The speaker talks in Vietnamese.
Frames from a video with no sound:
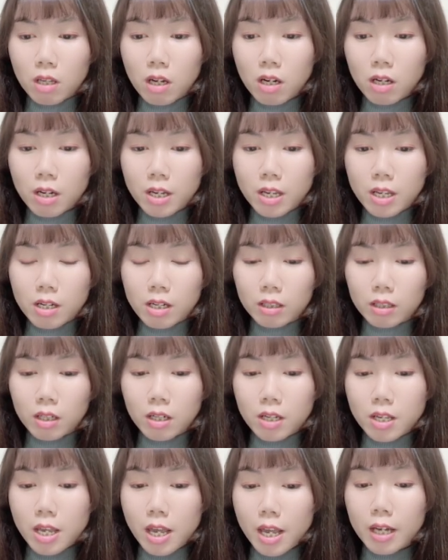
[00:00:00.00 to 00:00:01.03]
thời
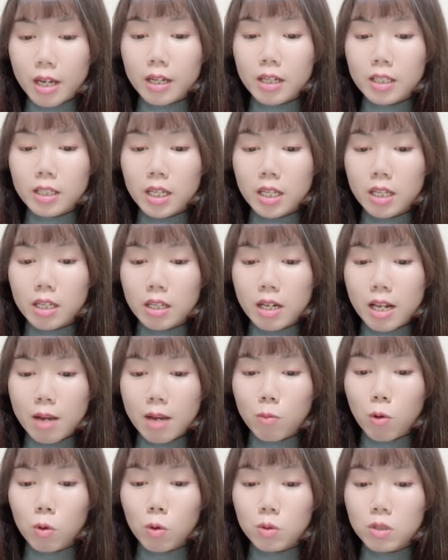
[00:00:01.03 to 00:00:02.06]
thời gian thì
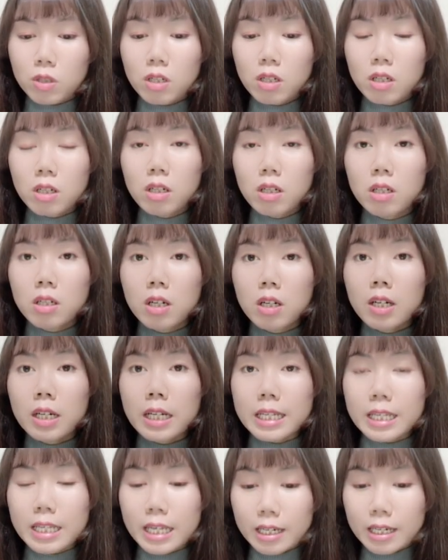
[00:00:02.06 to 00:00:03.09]
làm hồ sơ
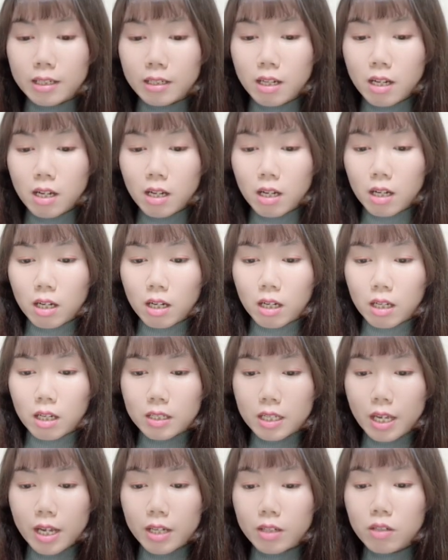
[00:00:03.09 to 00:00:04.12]
rất là nhanh
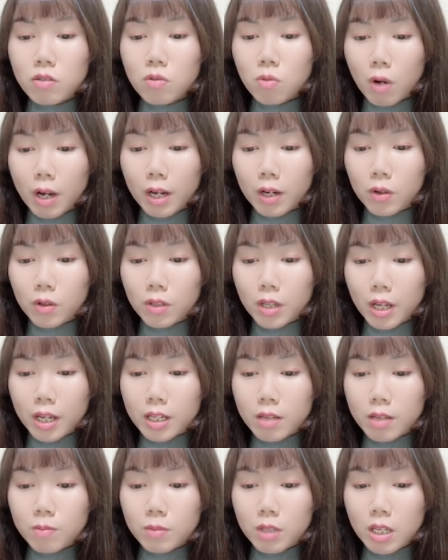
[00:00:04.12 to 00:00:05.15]
ờ, sang nước ngoài có
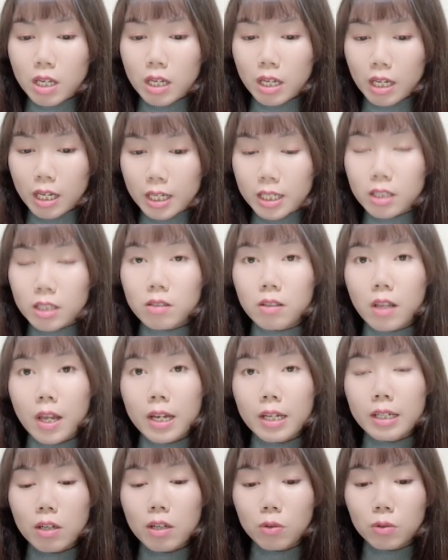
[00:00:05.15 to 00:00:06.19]
thể kiếm tiền ngay từ
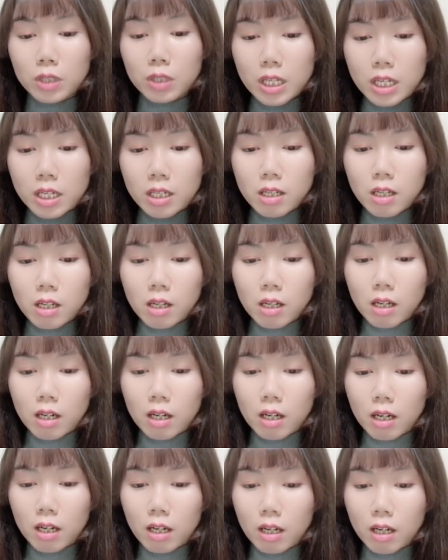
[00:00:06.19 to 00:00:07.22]
tháng đầu tiên
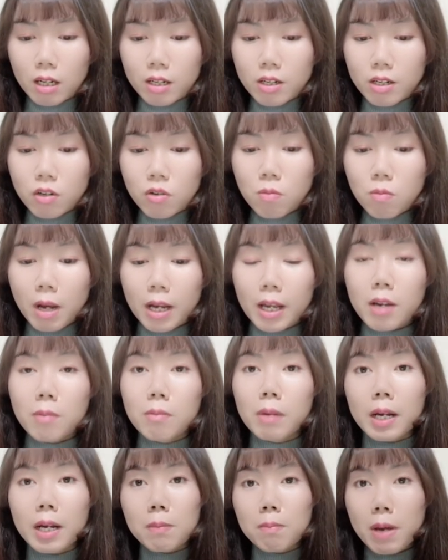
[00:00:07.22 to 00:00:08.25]
ờ, nếu mà
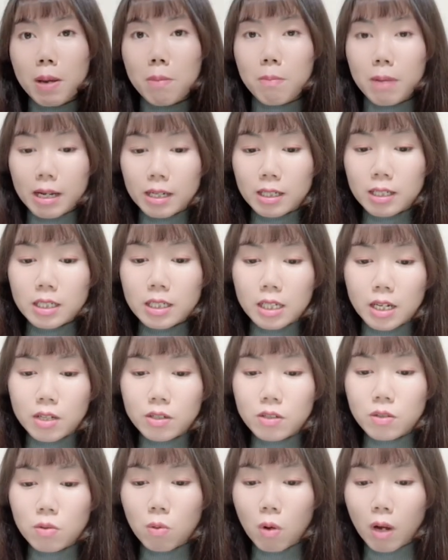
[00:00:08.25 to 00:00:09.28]
các bạn may mắn
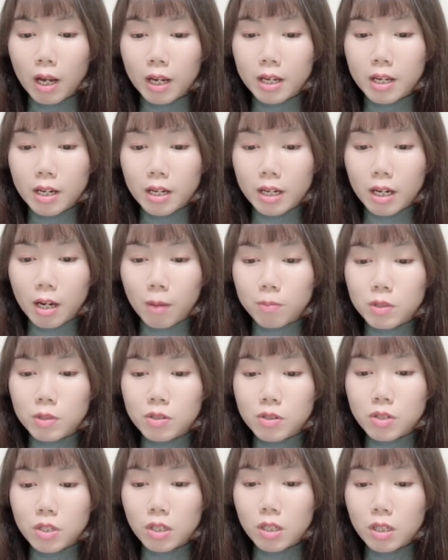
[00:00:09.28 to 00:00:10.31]
ra nước ngoài gặp
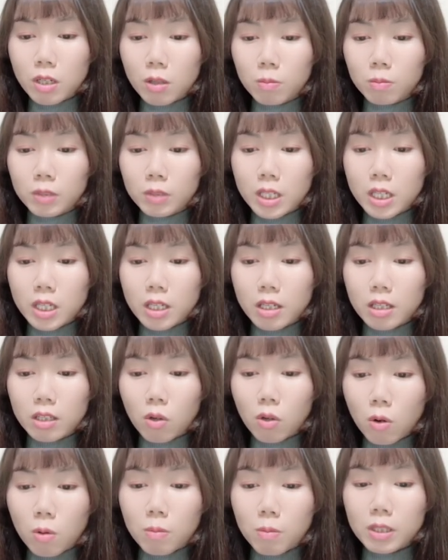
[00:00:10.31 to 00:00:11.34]
được những công ty
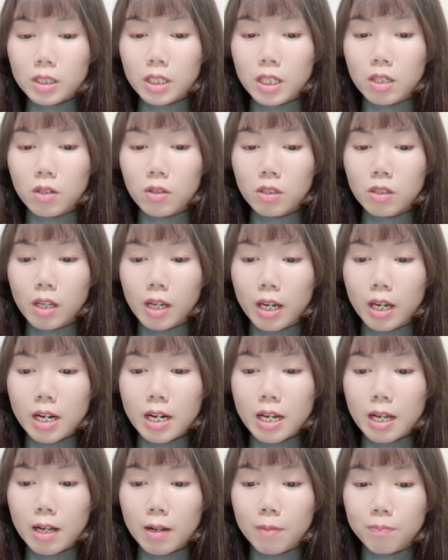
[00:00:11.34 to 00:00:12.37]
tốt thì có
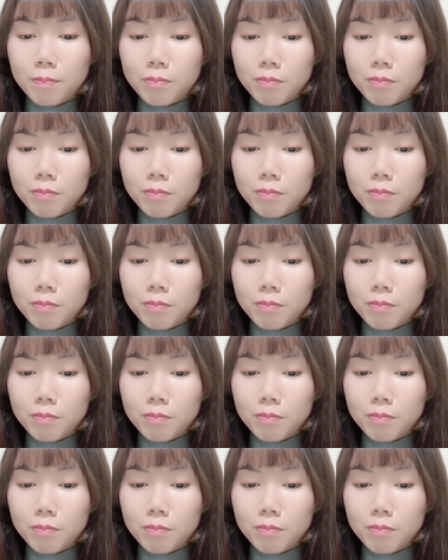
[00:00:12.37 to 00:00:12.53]
thể là